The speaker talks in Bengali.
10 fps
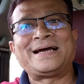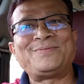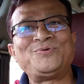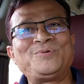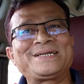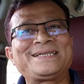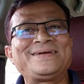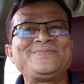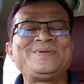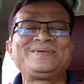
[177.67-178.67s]
সাব ওফারটা
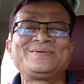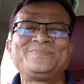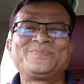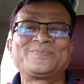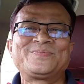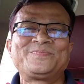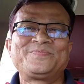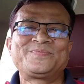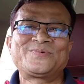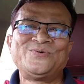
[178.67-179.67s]
আমি
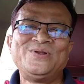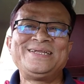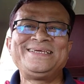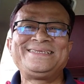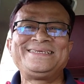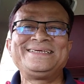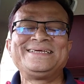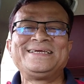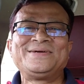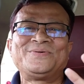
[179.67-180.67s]
খুলে নিয়েছি
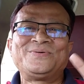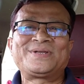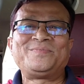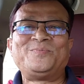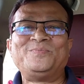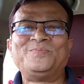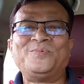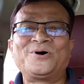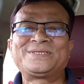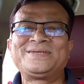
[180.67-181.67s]
ওটা
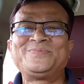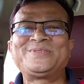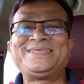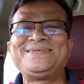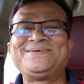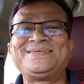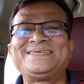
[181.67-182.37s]
বক্সের মধ্যেই